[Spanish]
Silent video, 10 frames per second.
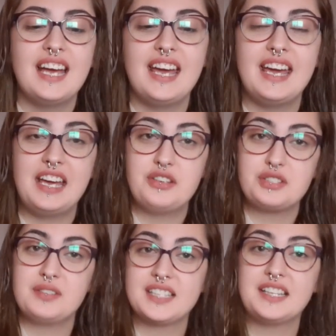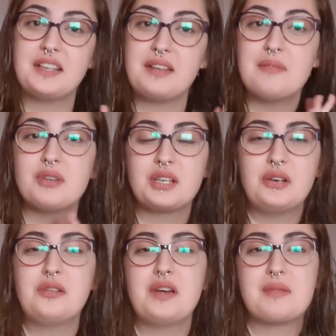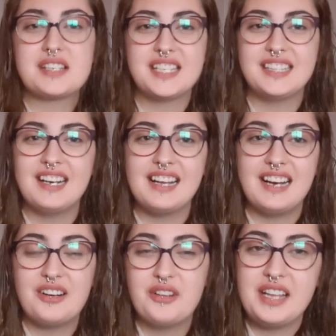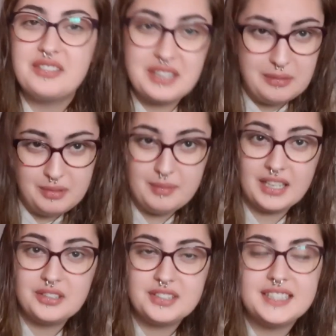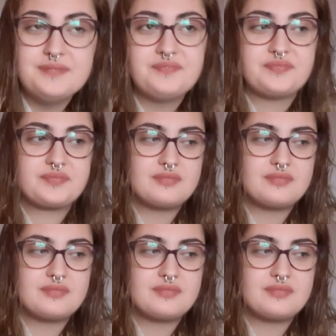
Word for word: Eh, yo estoy bastante bien porque hoy os voy a presentar a Oreo, que es mi mascota.